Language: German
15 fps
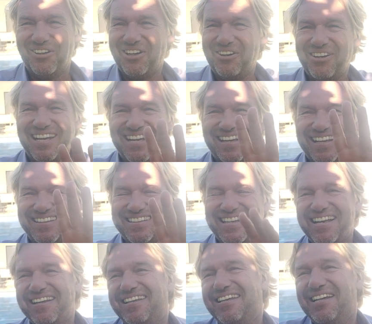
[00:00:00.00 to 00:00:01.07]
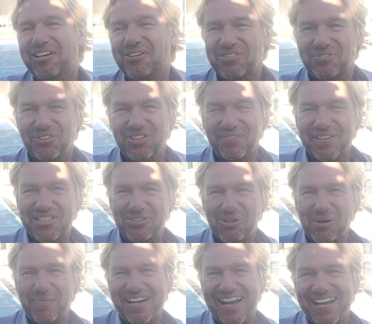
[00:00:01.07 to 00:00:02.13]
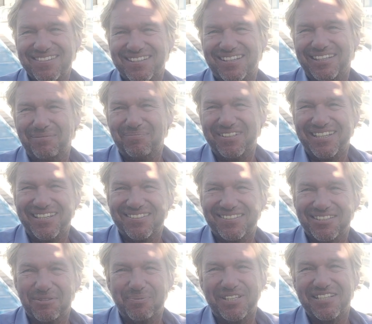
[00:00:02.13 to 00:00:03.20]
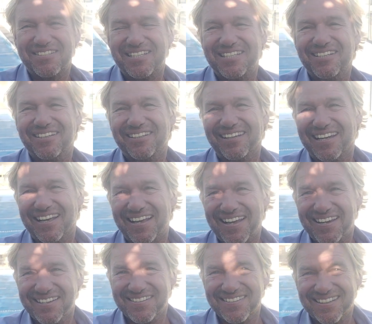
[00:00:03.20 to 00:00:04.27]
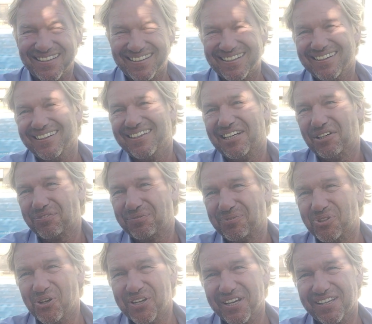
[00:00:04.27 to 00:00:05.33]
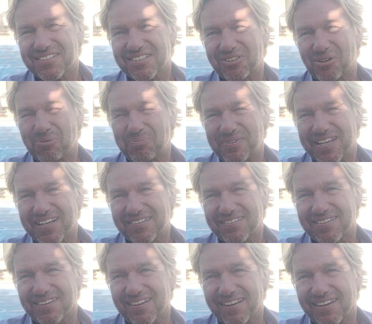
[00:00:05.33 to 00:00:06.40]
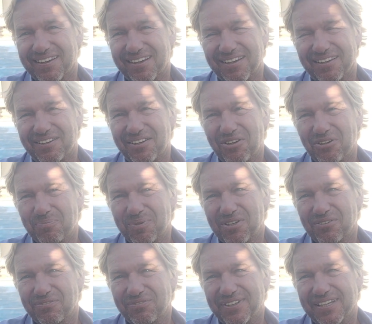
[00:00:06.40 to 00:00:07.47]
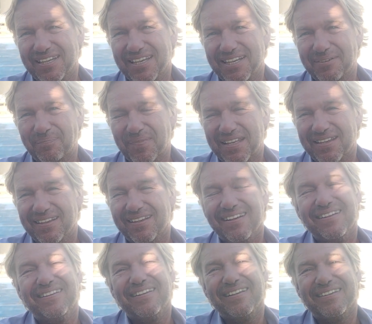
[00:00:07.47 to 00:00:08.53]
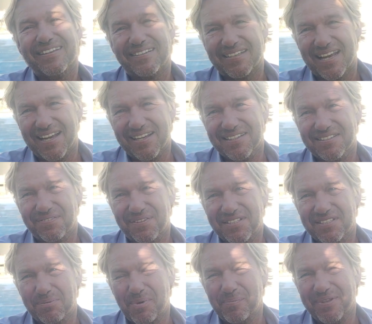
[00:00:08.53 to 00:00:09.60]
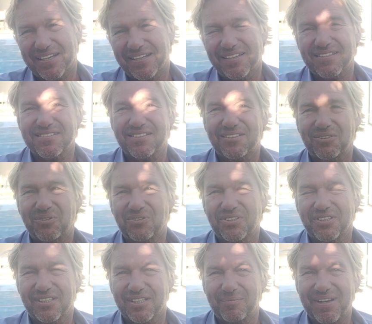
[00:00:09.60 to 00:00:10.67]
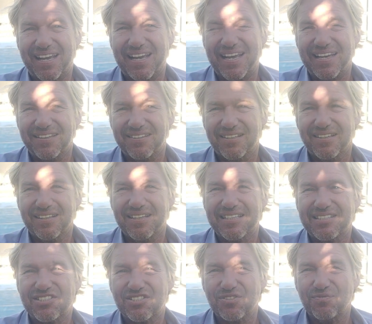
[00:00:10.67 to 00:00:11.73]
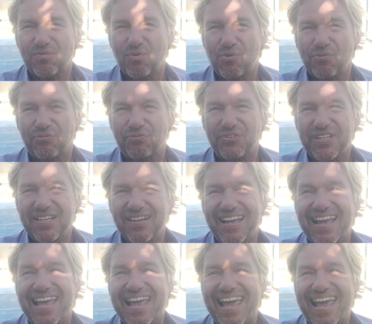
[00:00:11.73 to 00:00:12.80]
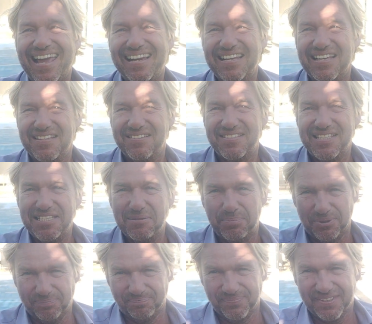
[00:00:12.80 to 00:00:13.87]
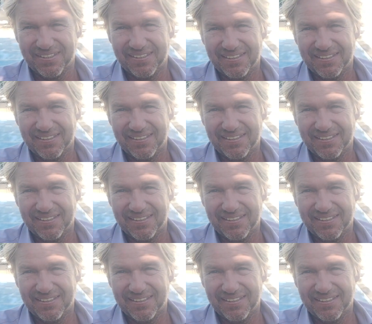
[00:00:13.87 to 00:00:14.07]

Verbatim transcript: Hola, hola, ¿qué tal? Hier aus Fuerteventura, meine heißgeliebten Insel. Ich bin jetzt hier in Lajares auf einem neu gelisteten Objekt, eine Neubauvilla. Die Details finden Sie bei mir gelistet unter dem Reiter 24L7.